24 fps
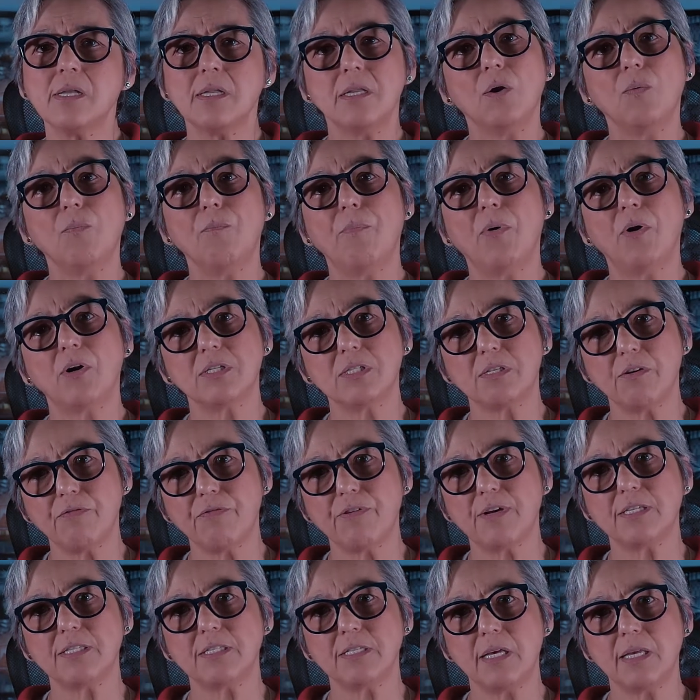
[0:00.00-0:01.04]
não possa
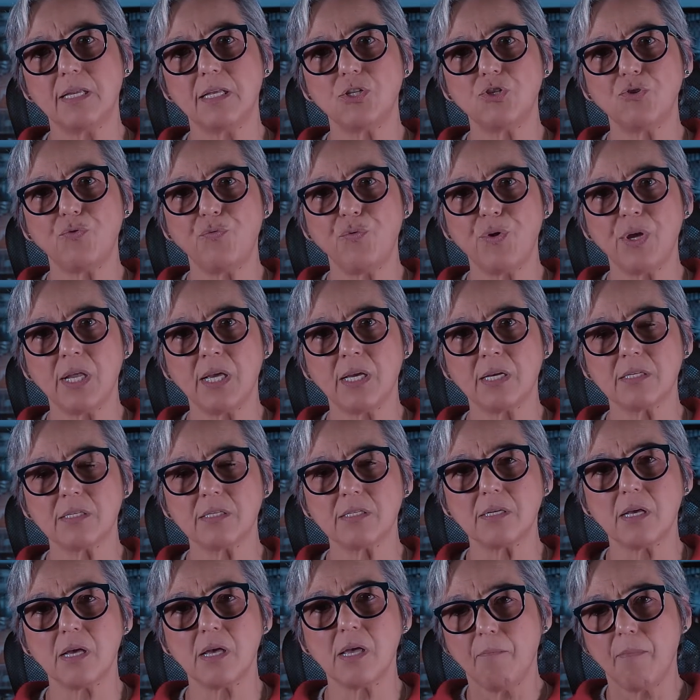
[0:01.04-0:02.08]
fazer a diferença.